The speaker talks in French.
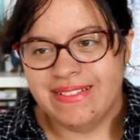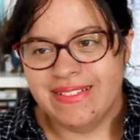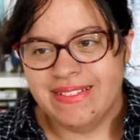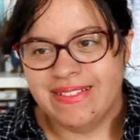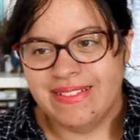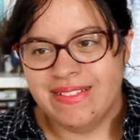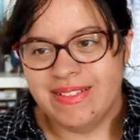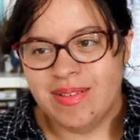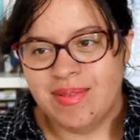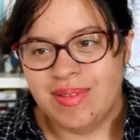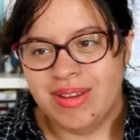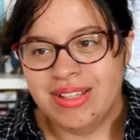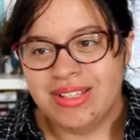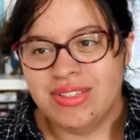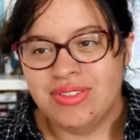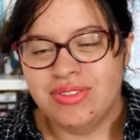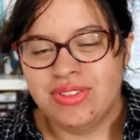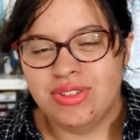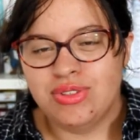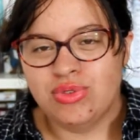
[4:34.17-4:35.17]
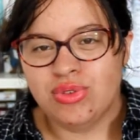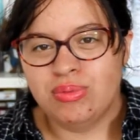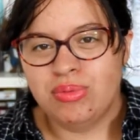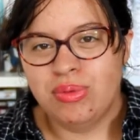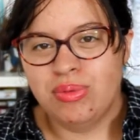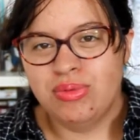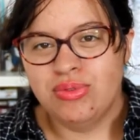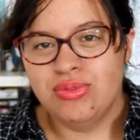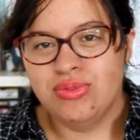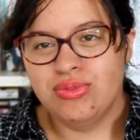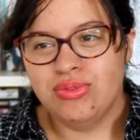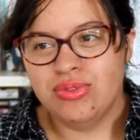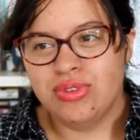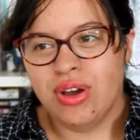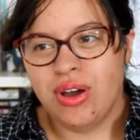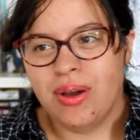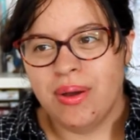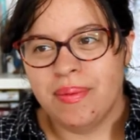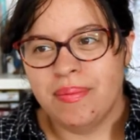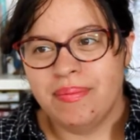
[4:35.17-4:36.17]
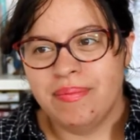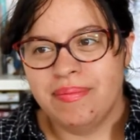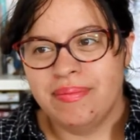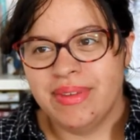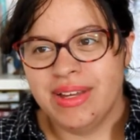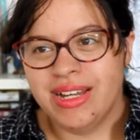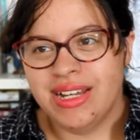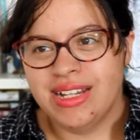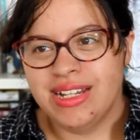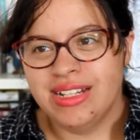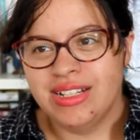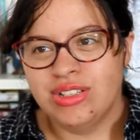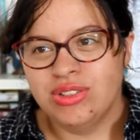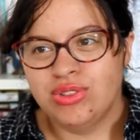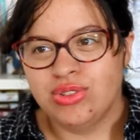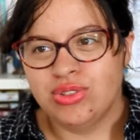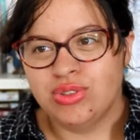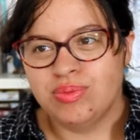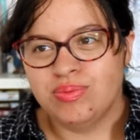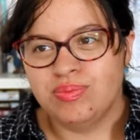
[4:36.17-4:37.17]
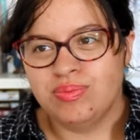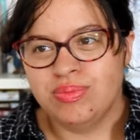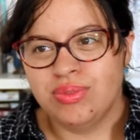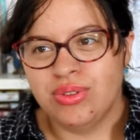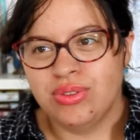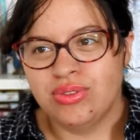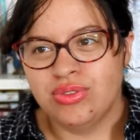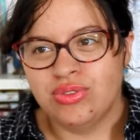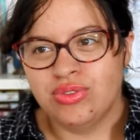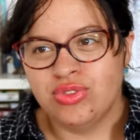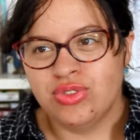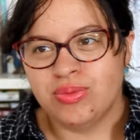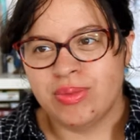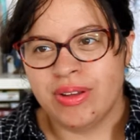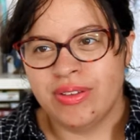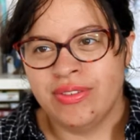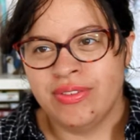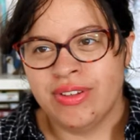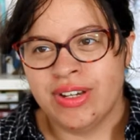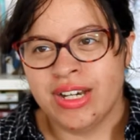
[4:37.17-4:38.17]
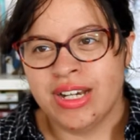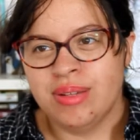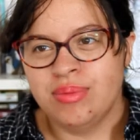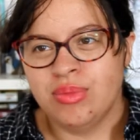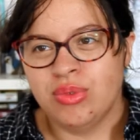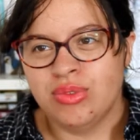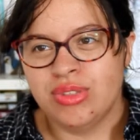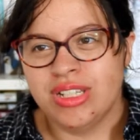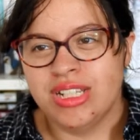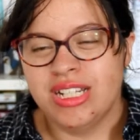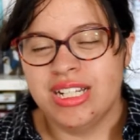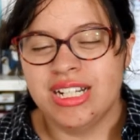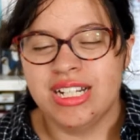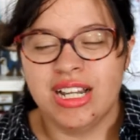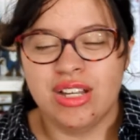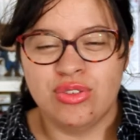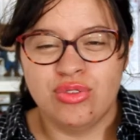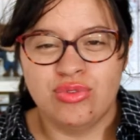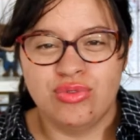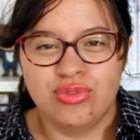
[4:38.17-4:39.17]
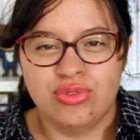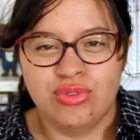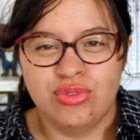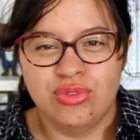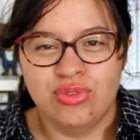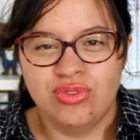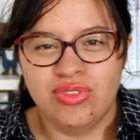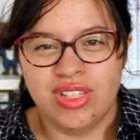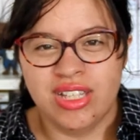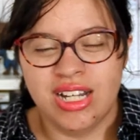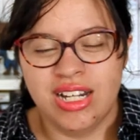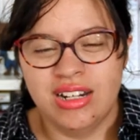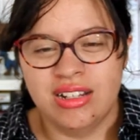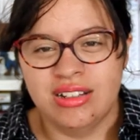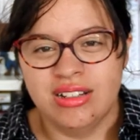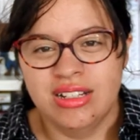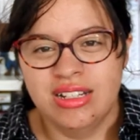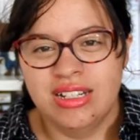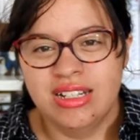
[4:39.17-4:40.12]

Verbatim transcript: euh, là c'est une question un peu plus dure, mais je pense que je préférerais monter l'éclair de feu au final,